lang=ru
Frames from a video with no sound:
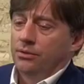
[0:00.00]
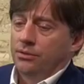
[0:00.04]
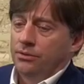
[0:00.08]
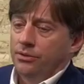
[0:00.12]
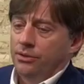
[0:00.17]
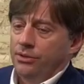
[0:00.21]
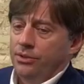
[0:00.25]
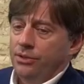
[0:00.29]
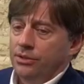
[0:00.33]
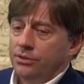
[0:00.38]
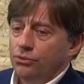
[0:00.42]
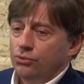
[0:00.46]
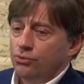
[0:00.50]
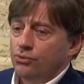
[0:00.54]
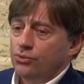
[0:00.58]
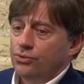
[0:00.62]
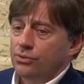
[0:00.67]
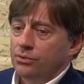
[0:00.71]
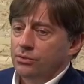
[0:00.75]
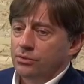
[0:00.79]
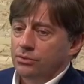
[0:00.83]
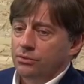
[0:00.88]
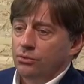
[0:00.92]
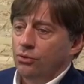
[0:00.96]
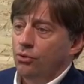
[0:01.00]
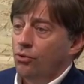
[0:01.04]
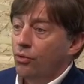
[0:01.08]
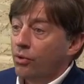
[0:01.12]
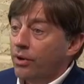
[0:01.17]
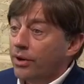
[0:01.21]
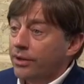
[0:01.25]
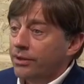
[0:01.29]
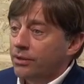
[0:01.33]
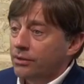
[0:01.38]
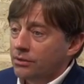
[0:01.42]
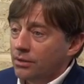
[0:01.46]
и их нужно
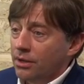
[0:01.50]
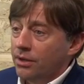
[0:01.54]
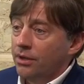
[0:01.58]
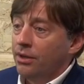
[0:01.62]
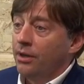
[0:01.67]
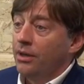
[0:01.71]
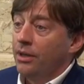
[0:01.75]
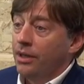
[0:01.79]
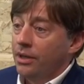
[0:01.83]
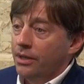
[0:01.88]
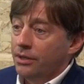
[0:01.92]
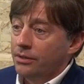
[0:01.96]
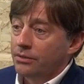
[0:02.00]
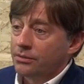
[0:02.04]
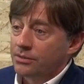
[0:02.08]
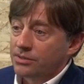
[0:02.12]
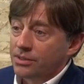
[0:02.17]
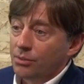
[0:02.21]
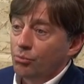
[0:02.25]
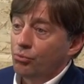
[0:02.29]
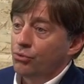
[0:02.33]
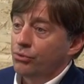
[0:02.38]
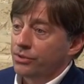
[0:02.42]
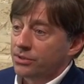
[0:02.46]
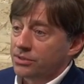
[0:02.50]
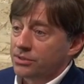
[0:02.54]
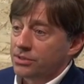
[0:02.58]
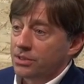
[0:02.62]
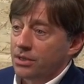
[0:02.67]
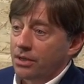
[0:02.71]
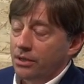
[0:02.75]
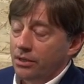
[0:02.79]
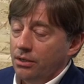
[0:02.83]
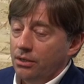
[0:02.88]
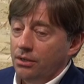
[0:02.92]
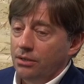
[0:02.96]
холить, лелеять, заботиться
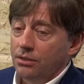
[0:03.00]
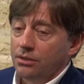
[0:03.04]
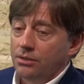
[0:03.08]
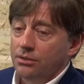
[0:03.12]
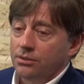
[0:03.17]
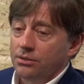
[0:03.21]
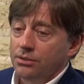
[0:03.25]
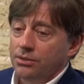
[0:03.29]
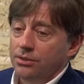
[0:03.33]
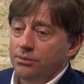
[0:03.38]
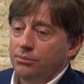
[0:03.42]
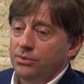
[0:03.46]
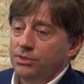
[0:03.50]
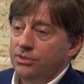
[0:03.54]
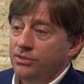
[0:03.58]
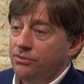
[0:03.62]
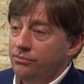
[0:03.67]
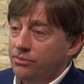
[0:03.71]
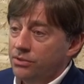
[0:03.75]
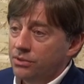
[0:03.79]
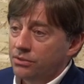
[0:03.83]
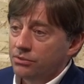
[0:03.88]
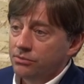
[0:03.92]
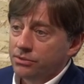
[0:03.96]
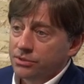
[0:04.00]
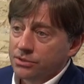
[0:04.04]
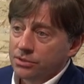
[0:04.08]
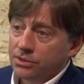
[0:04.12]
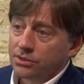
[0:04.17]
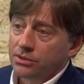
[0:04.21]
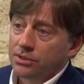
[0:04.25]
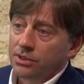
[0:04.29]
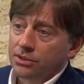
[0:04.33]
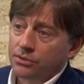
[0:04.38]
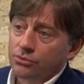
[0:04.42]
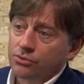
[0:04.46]
о них и мотивировать
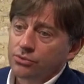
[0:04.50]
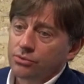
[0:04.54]
их на то,